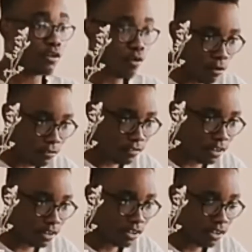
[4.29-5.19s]
कहते हैं
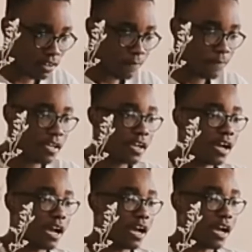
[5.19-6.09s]
कि मैं बहुत ही नर्म
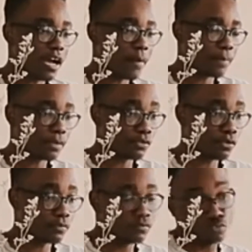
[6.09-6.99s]
दिल
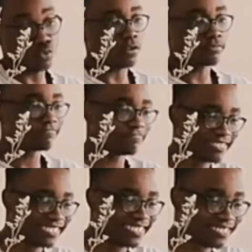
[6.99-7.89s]
हूँ मेरा दिल छोटी
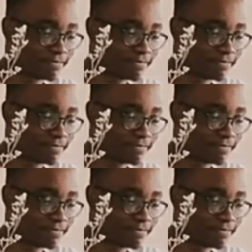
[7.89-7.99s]
छोटी